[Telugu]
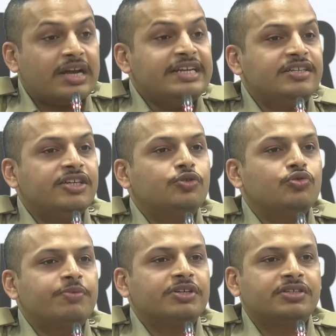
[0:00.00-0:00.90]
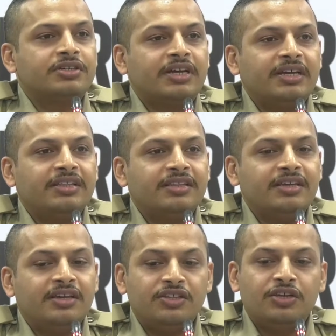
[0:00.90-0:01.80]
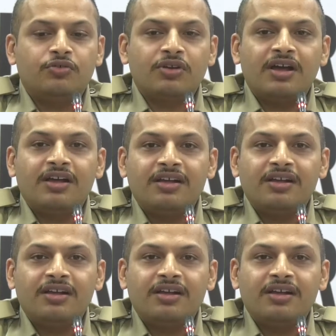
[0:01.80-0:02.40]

నైంటీ టూ పర్సెంట్ అయింది ఇది కూడా